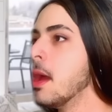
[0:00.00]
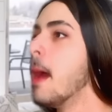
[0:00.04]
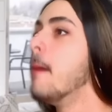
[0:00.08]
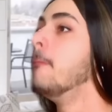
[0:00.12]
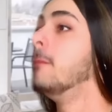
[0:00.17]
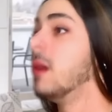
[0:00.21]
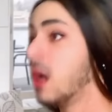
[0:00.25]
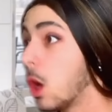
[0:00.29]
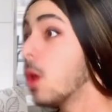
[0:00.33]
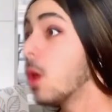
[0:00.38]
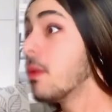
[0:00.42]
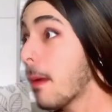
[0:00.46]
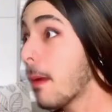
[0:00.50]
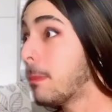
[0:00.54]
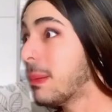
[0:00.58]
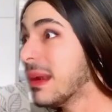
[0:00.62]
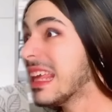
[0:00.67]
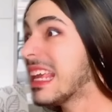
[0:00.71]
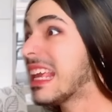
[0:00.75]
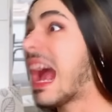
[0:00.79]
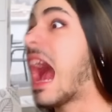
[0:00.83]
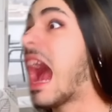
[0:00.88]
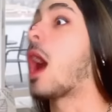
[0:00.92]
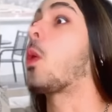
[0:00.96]
Me lo iba a
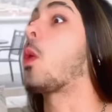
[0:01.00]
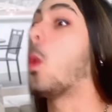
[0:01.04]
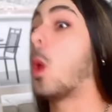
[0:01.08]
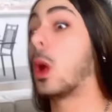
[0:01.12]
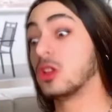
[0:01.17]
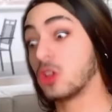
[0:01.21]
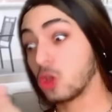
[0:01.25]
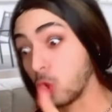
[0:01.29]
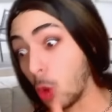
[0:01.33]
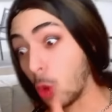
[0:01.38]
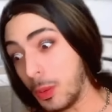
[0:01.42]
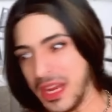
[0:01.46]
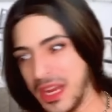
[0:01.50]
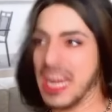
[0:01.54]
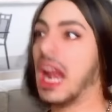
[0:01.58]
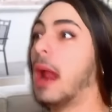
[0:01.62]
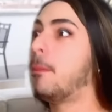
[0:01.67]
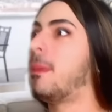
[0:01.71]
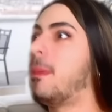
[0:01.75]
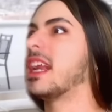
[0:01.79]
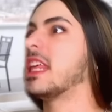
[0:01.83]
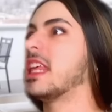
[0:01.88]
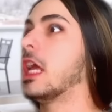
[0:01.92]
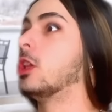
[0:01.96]
explicar cuando tuviera
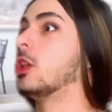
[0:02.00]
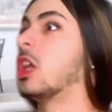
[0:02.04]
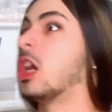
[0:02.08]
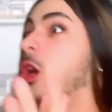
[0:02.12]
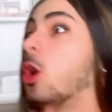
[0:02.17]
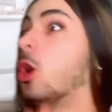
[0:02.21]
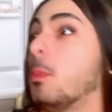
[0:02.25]
pariente en el